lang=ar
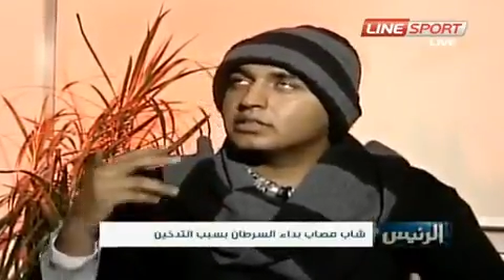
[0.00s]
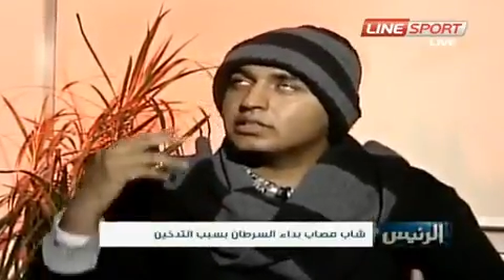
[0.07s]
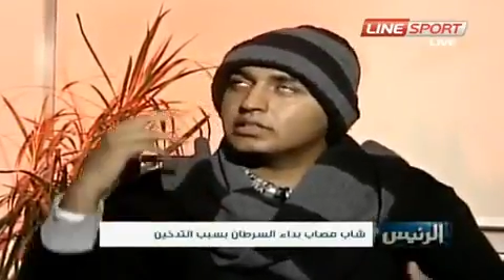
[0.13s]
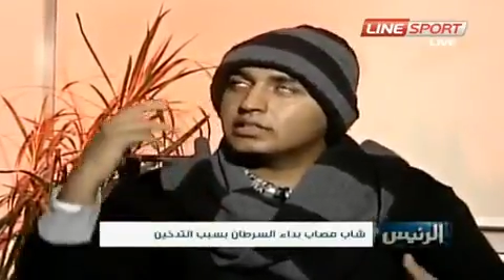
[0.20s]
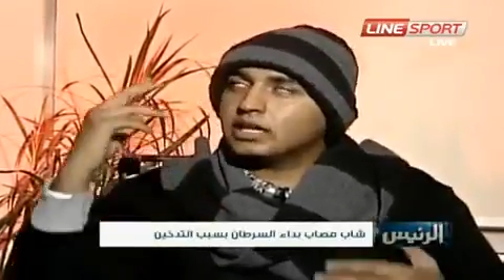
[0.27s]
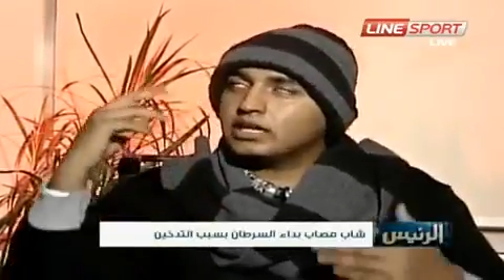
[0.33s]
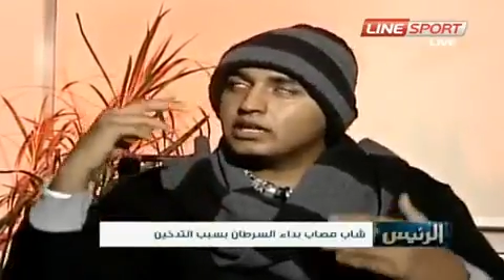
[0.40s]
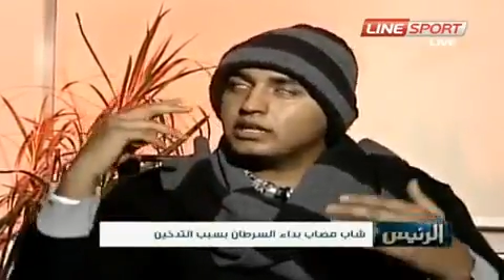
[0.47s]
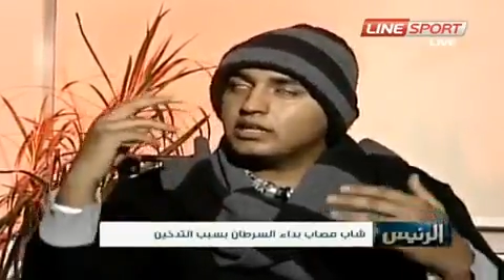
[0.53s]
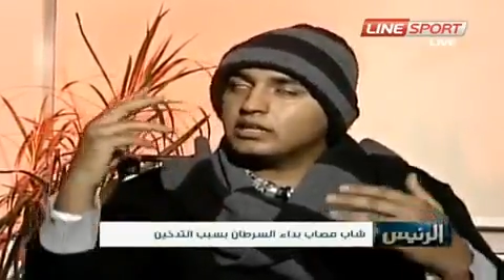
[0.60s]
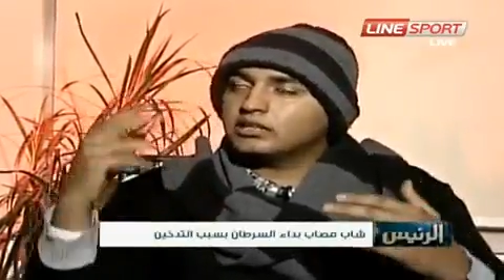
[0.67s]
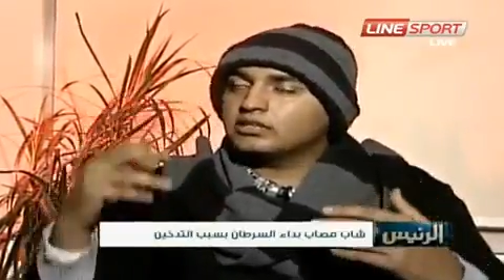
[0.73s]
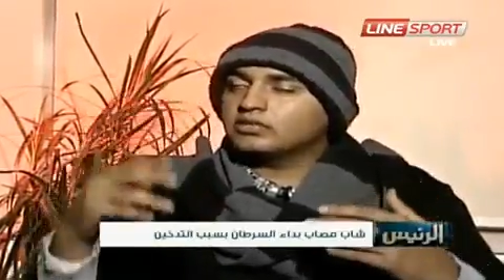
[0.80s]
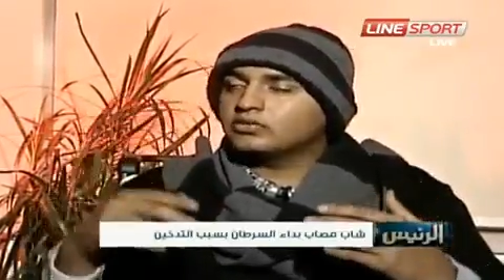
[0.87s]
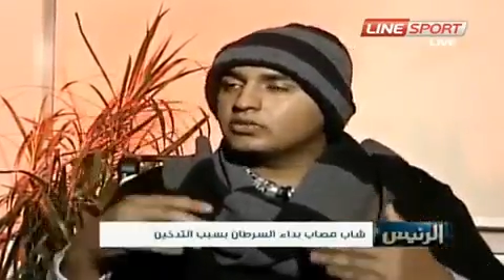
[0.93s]
يتخيل
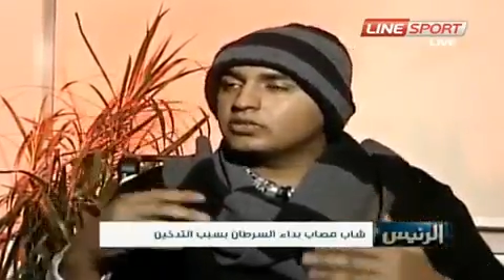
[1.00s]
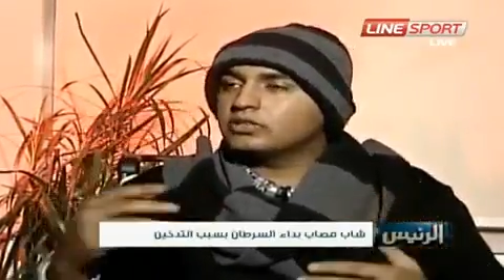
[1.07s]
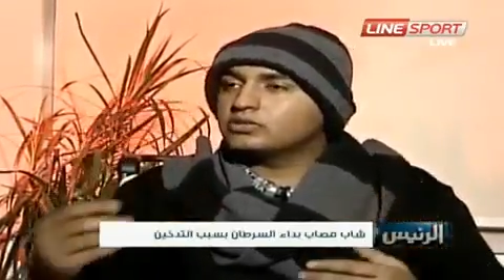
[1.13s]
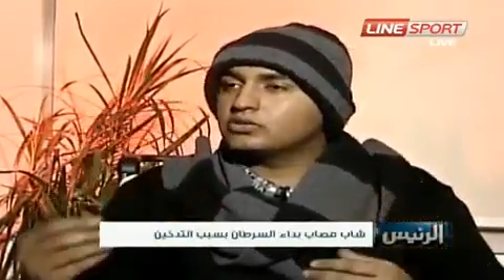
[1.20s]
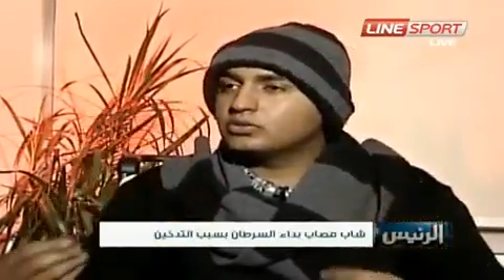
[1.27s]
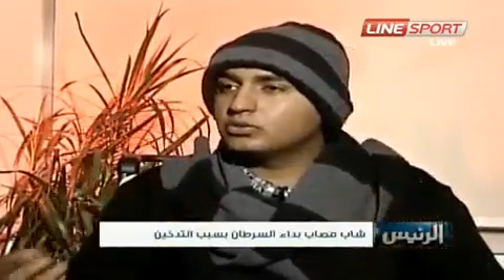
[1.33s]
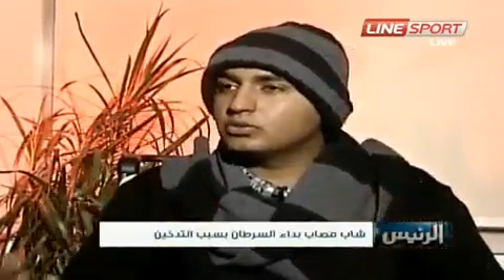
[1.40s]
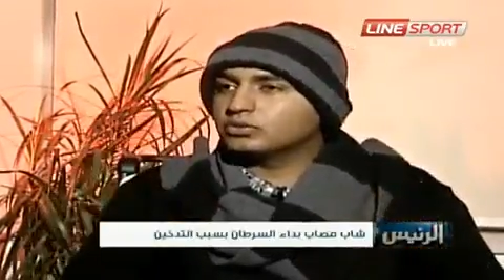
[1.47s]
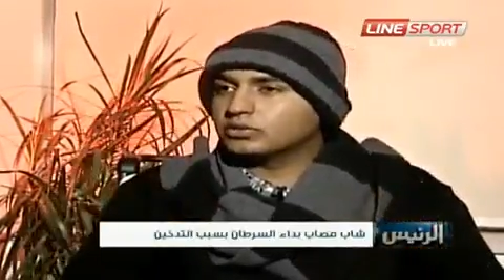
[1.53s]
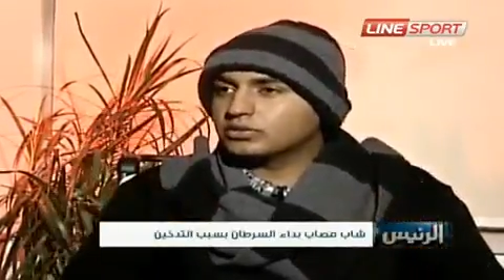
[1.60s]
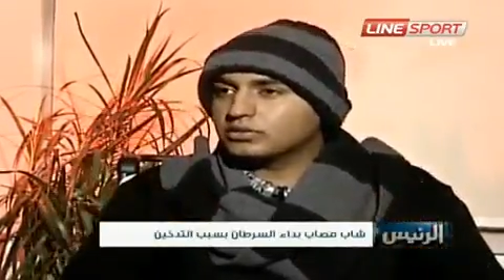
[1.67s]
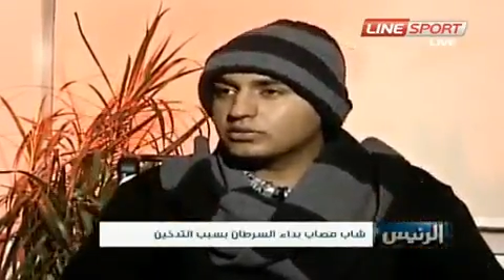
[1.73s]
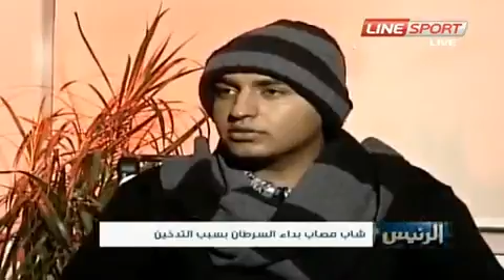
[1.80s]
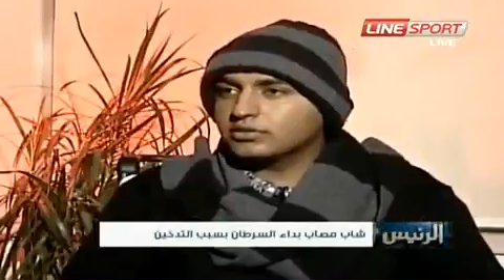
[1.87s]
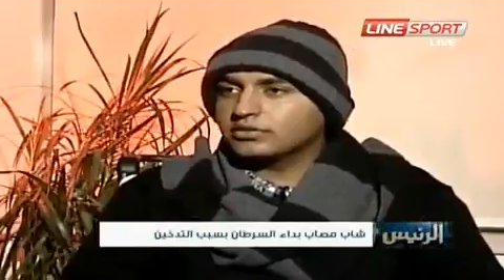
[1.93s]
لك أنه فيه شعور
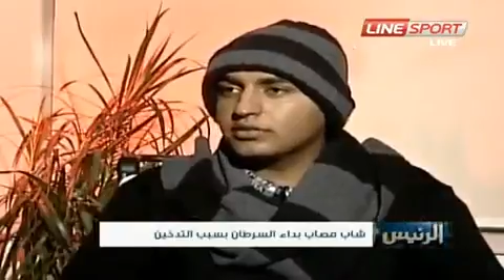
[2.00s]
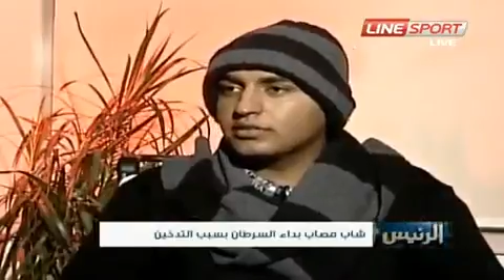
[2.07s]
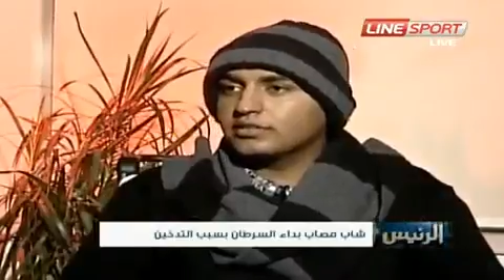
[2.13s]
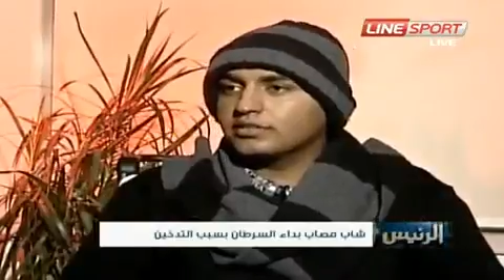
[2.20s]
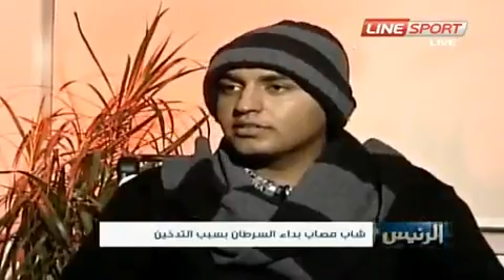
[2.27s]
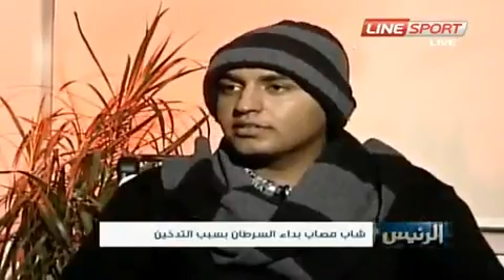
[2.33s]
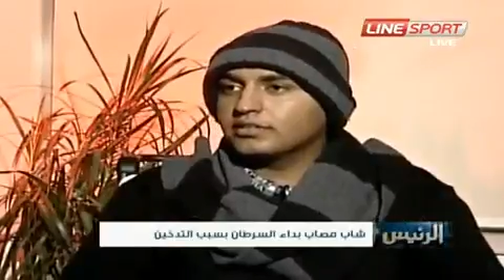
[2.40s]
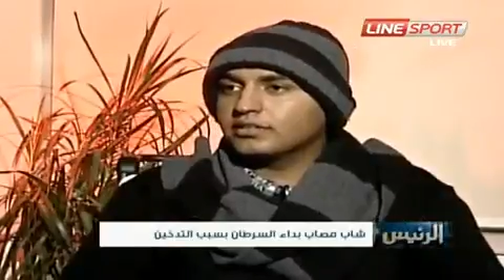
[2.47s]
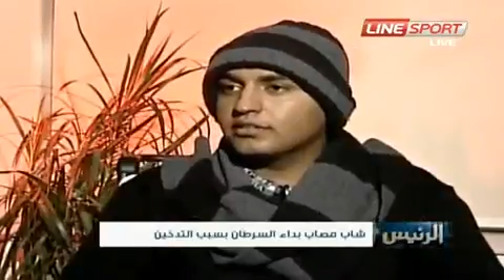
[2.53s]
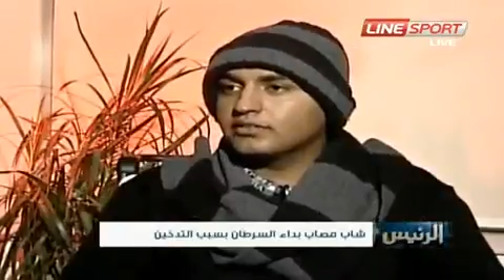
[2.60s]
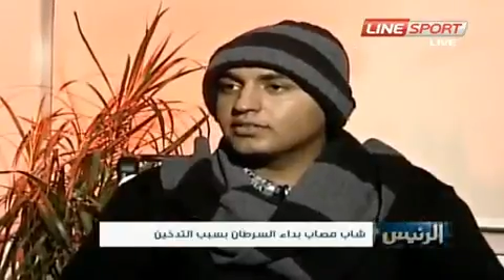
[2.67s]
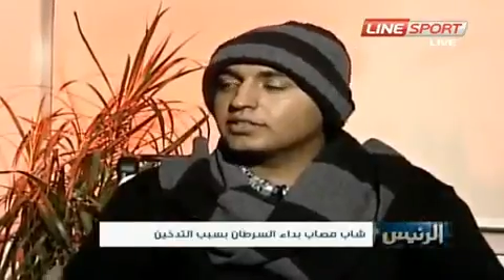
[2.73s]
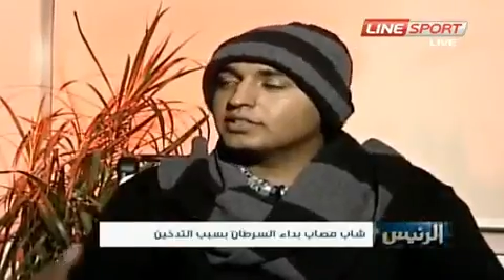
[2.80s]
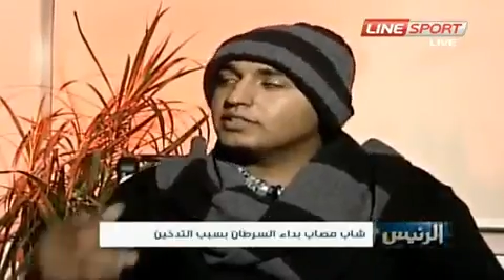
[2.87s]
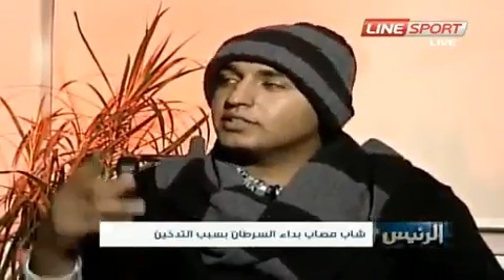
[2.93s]

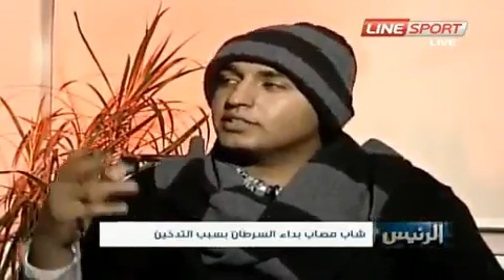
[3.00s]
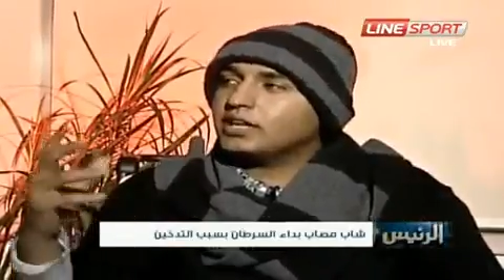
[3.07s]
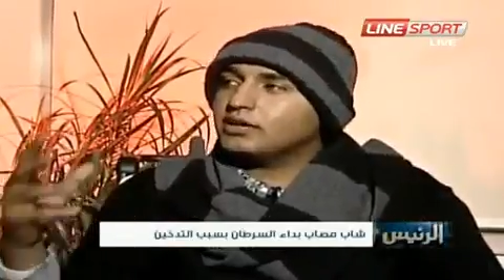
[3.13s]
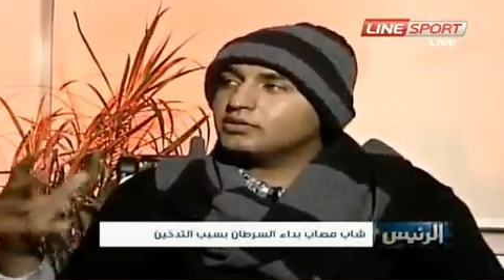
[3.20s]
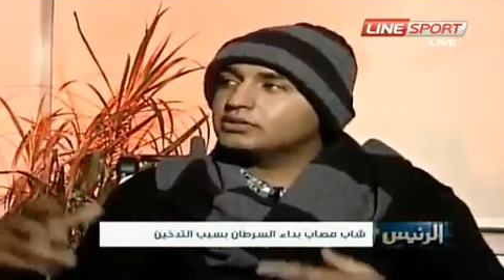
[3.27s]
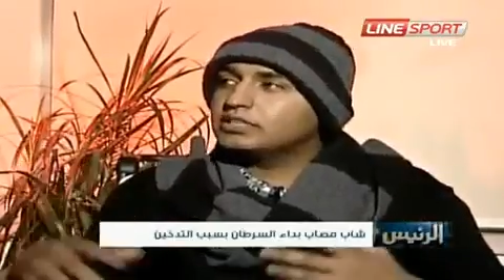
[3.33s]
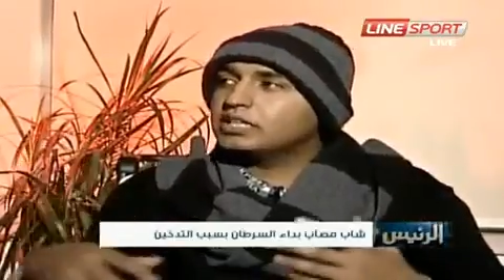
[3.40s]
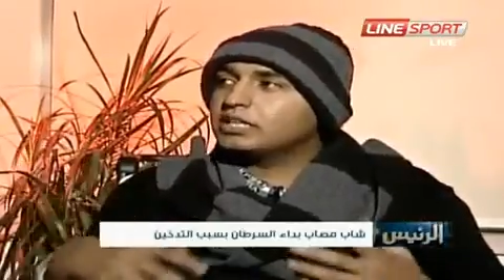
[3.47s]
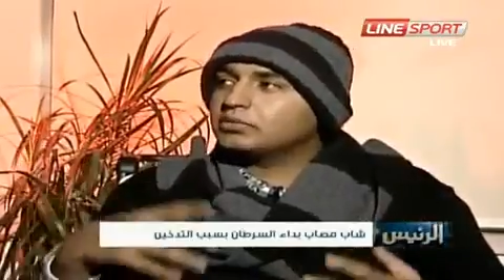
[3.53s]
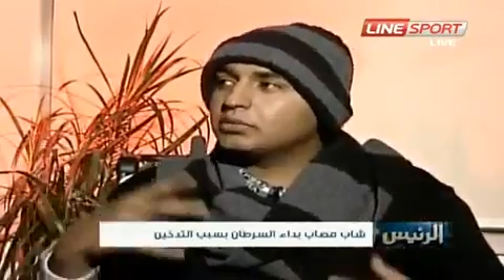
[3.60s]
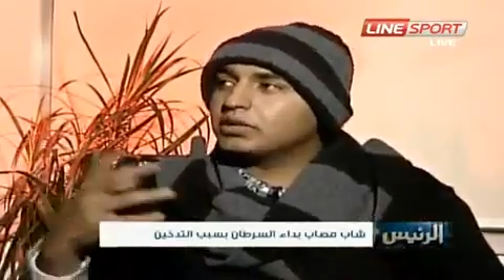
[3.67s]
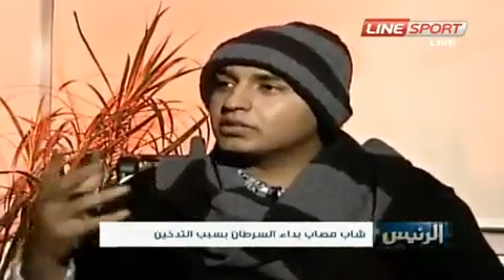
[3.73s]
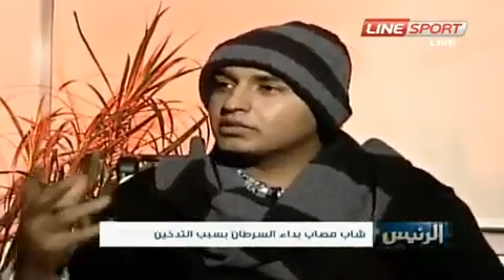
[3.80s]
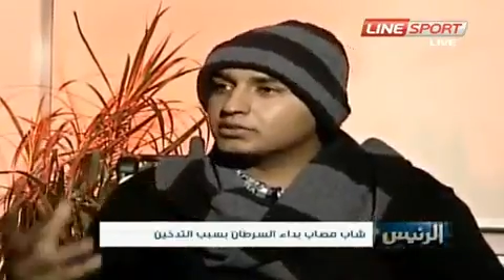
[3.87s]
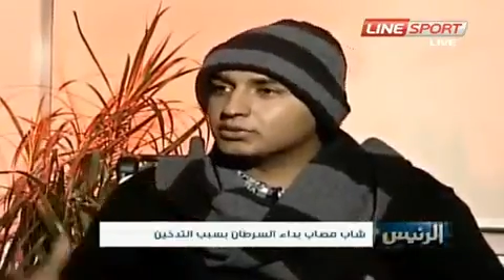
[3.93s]
فأنت تحاول تجرب
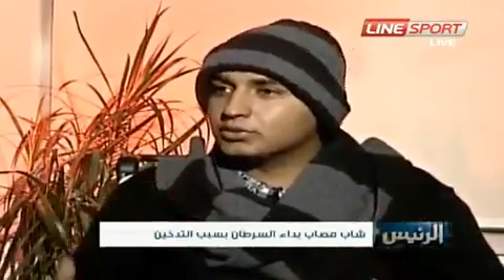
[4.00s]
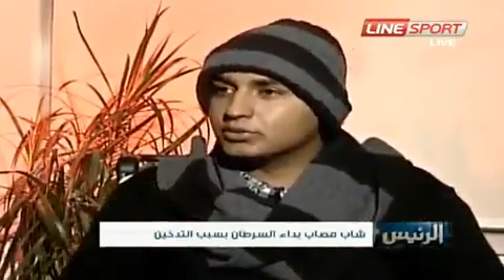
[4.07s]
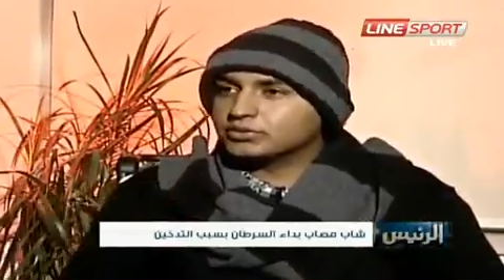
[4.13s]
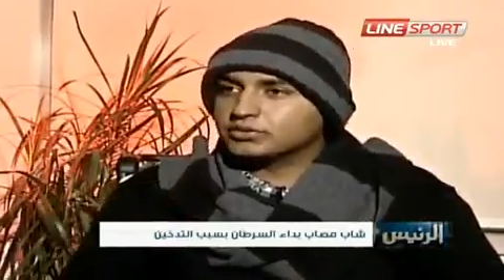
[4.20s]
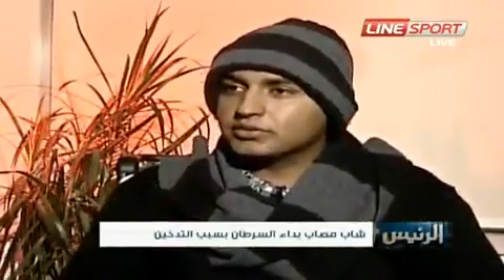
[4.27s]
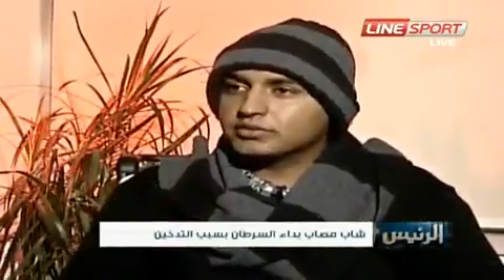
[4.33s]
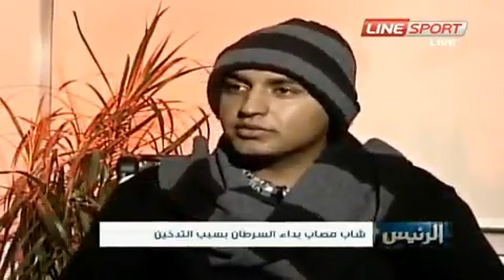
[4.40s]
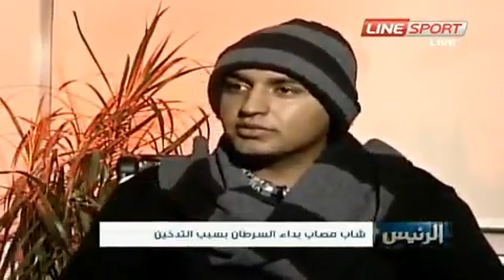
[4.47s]
هذا الشعور